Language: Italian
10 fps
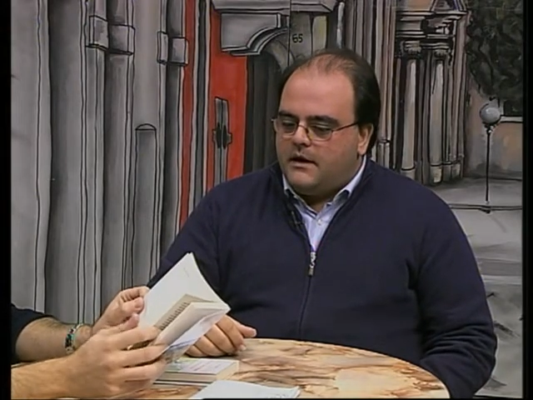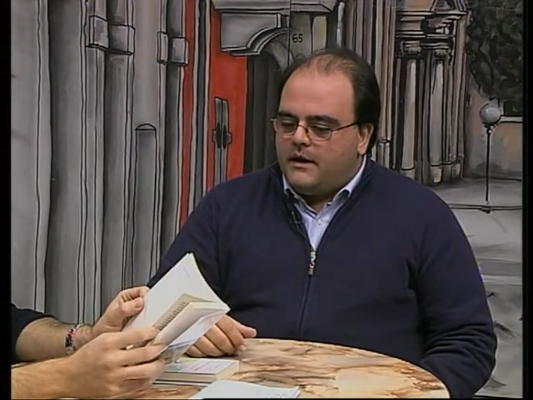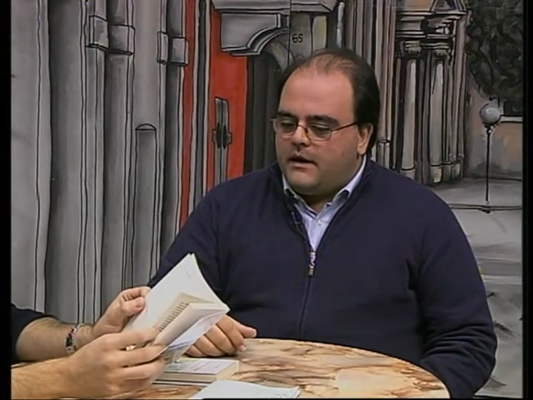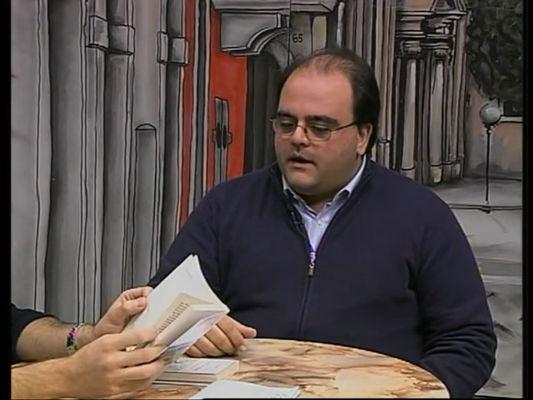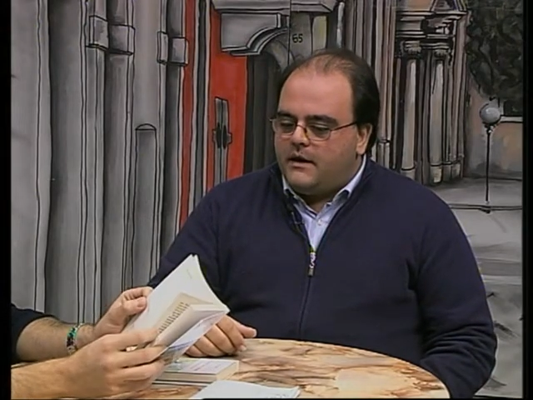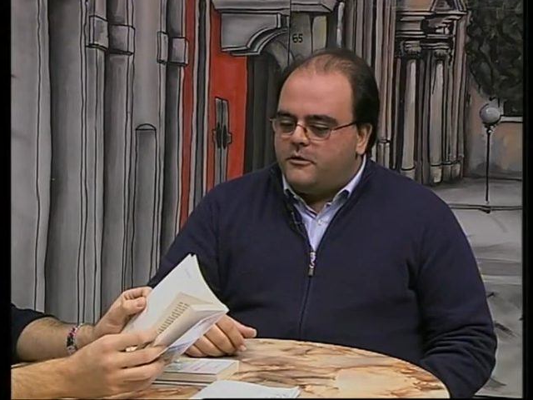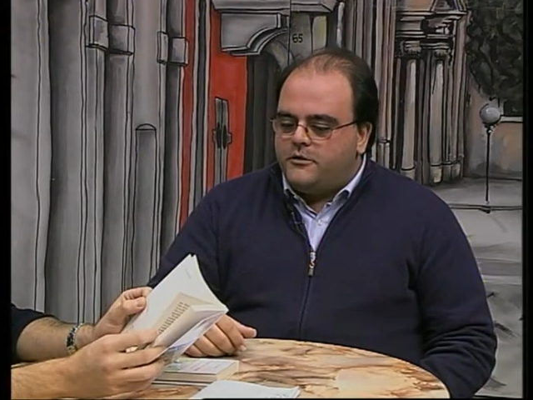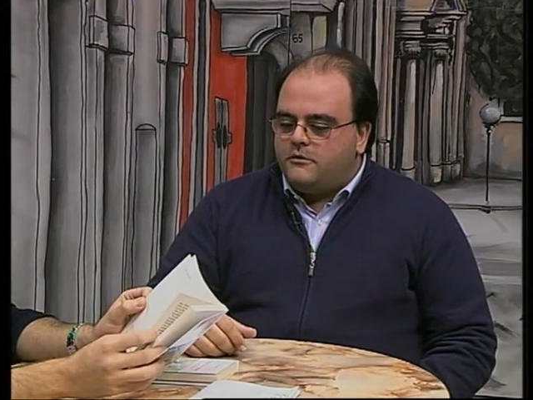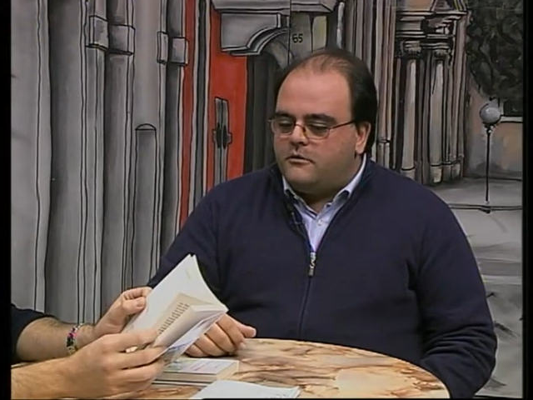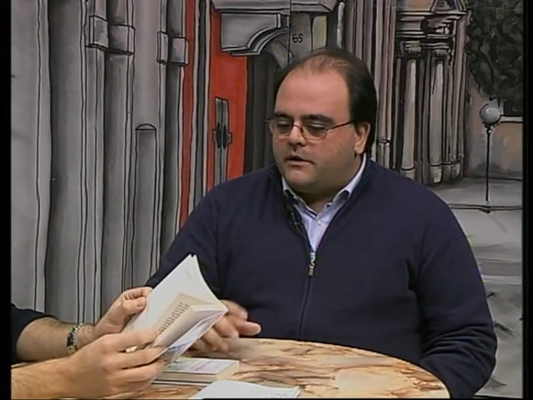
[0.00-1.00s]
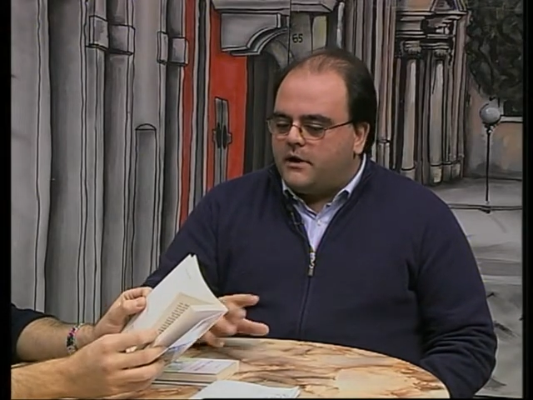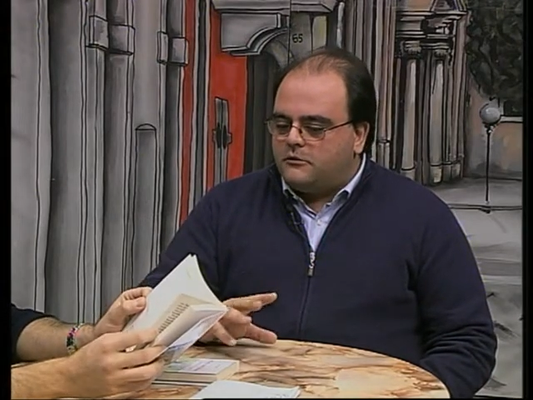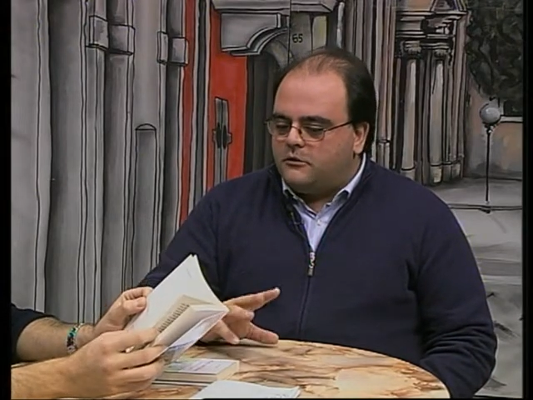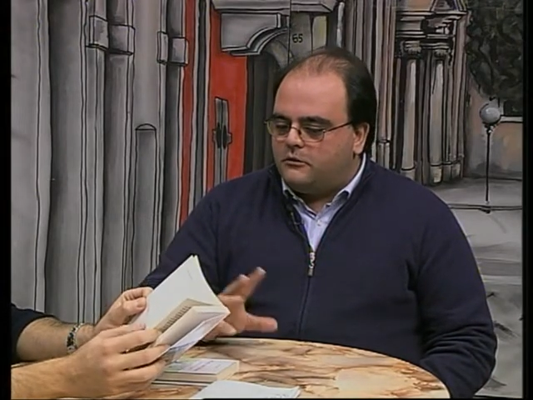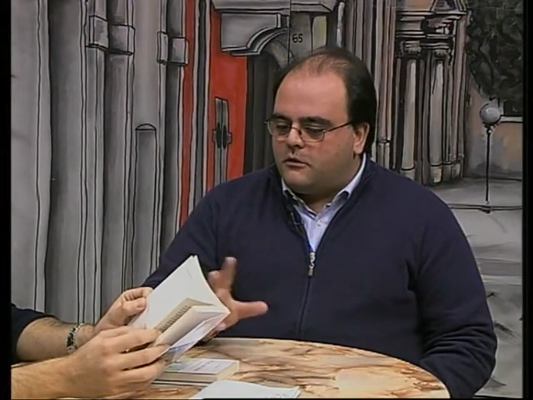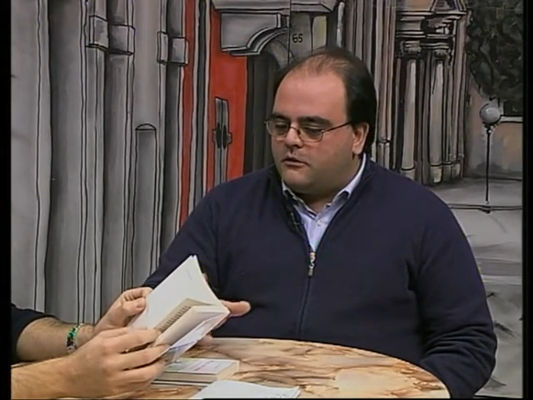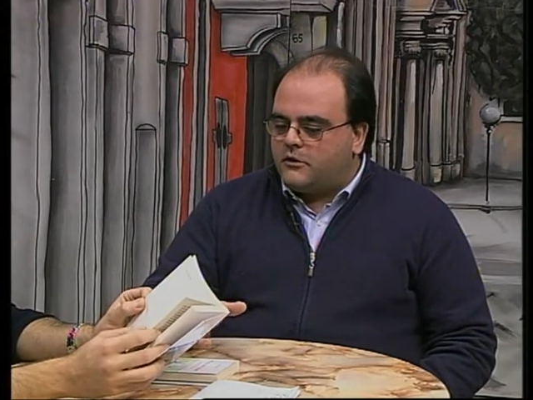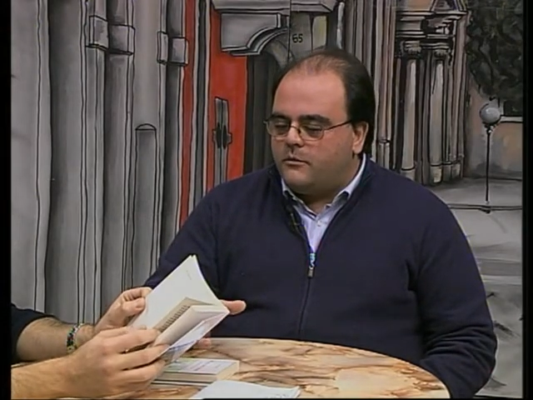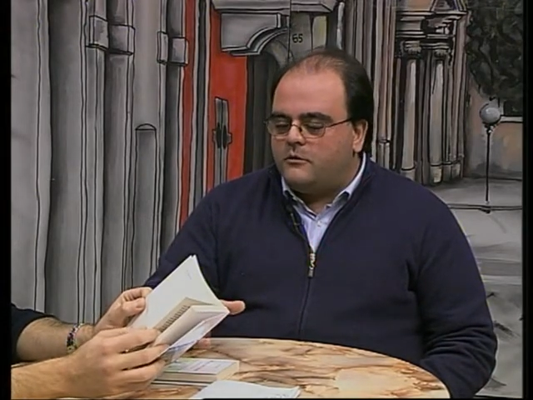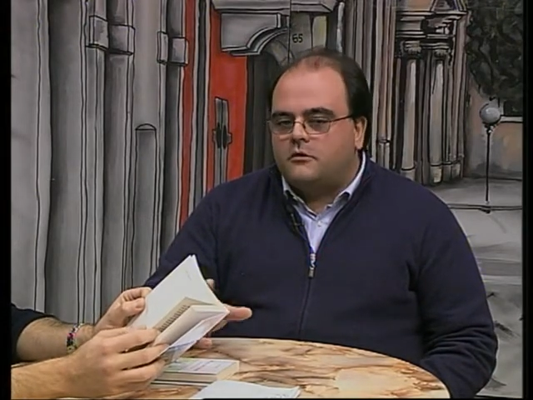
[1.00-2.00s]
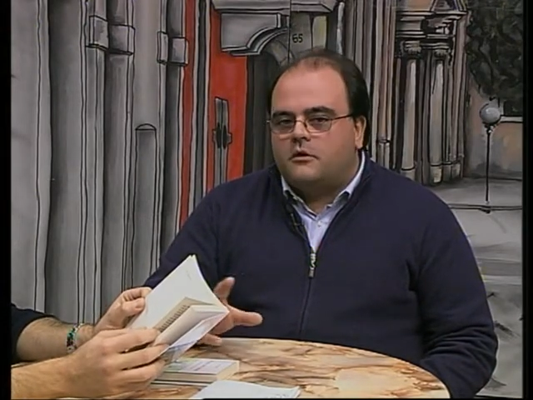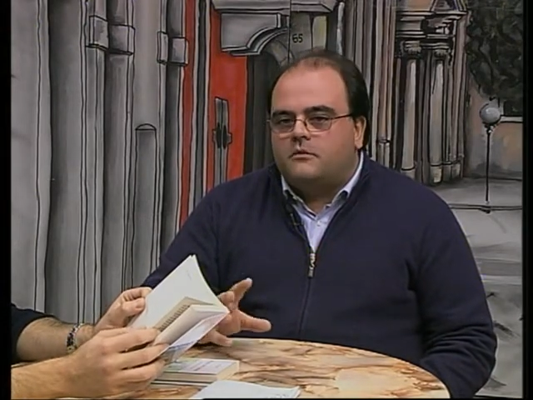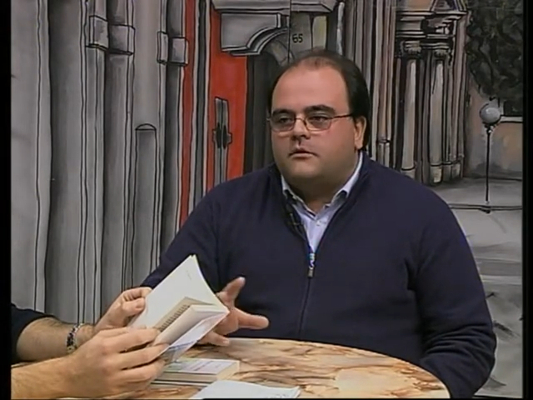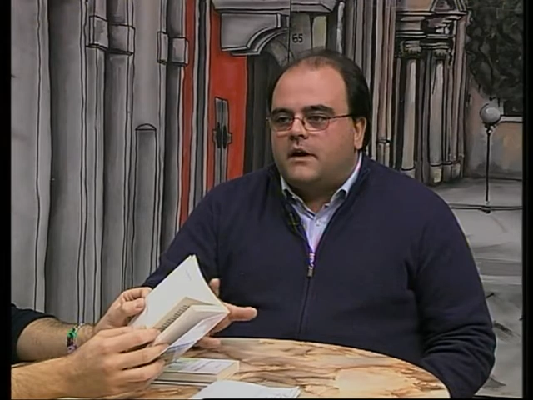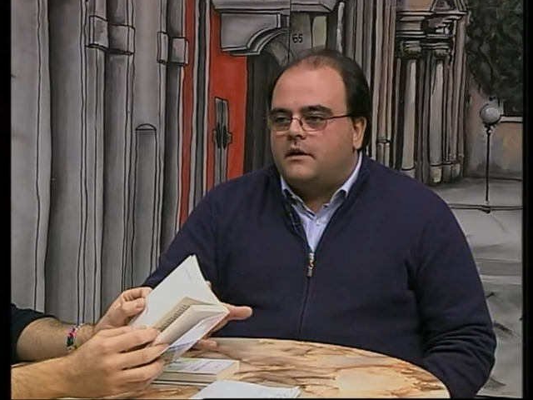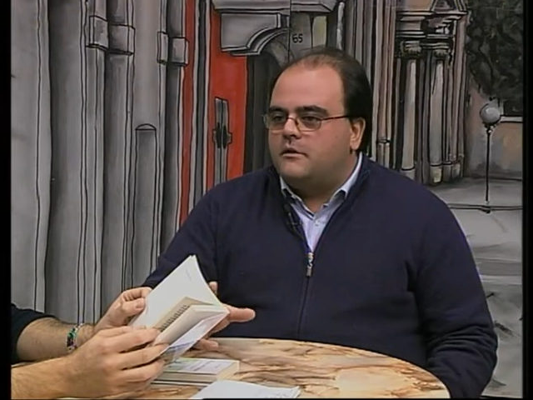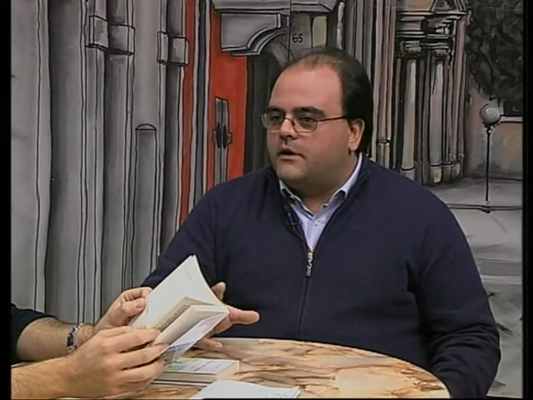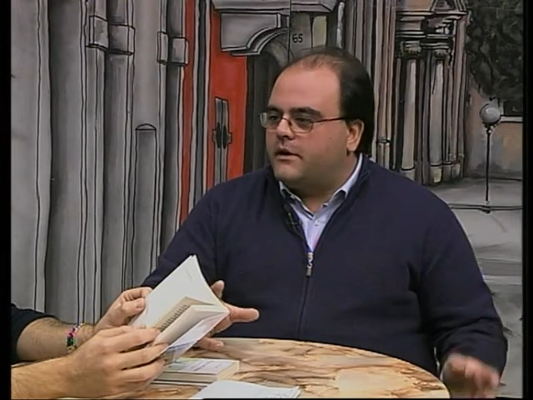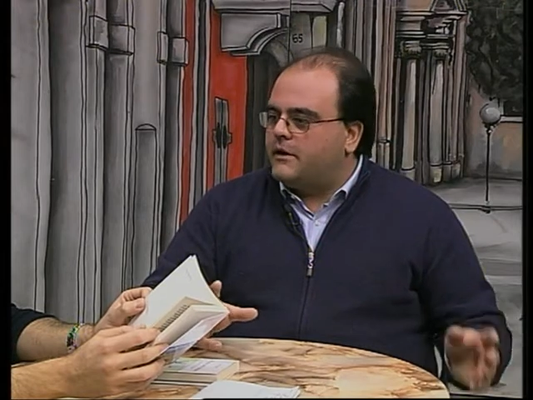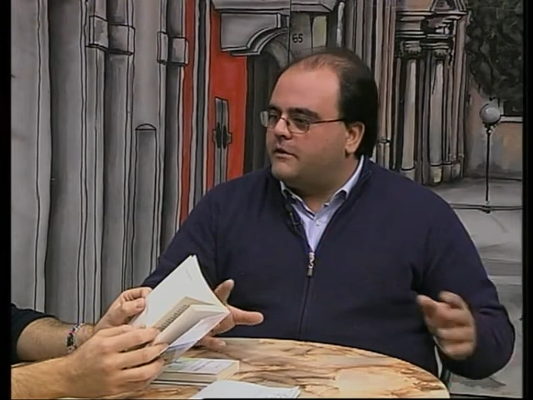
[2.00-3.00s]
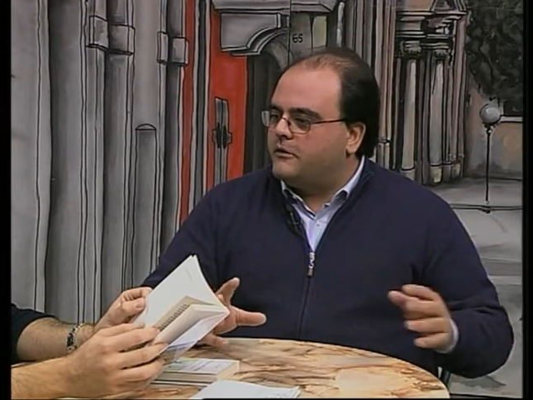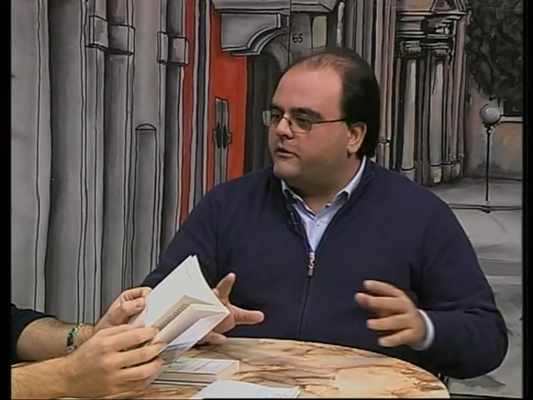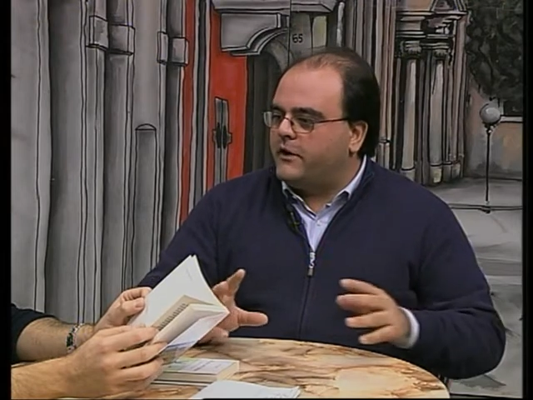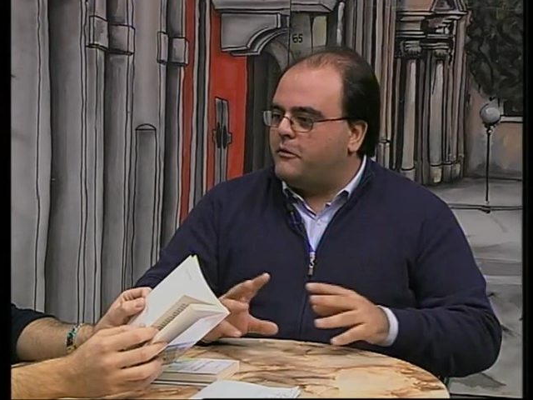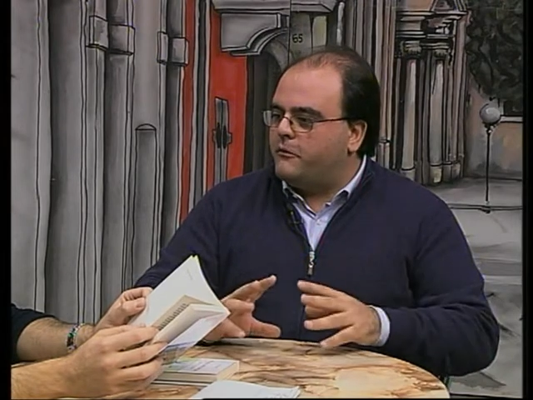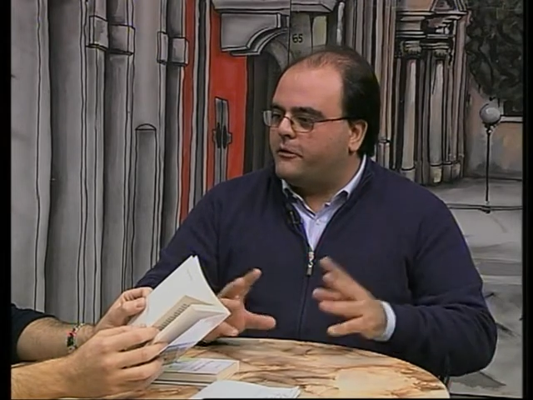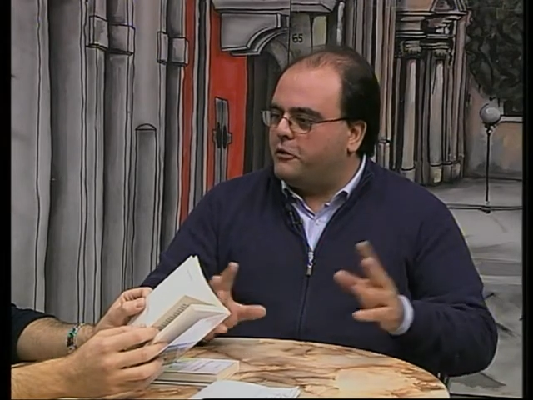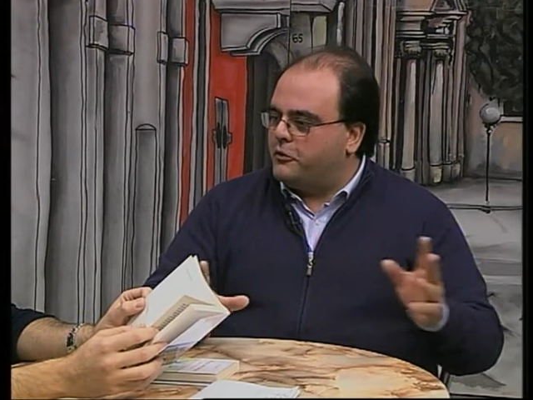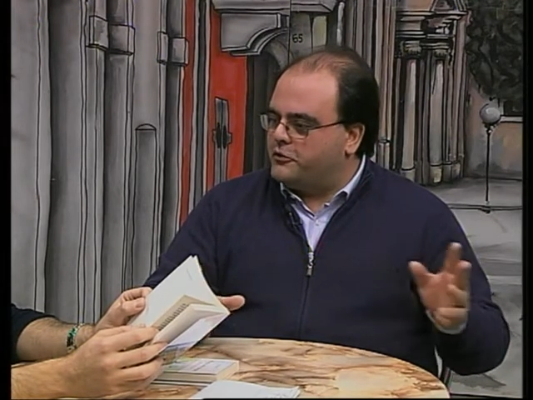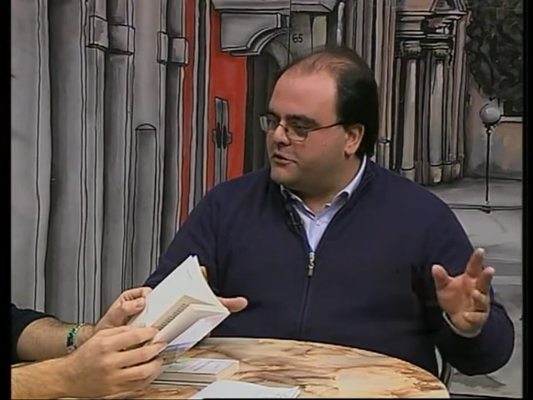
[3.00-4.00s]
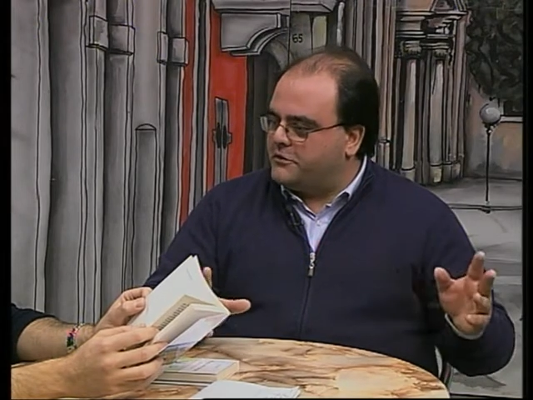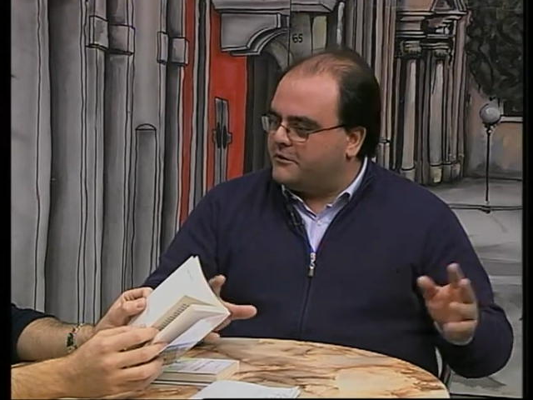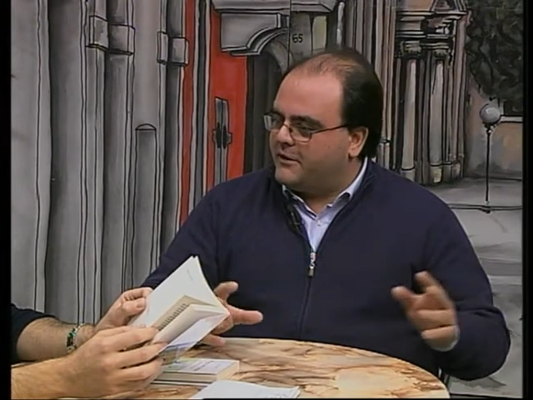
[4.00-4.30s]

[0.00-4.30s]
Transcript: E ognuno ha dato il suo contributo con un taglio che non segue un filologico,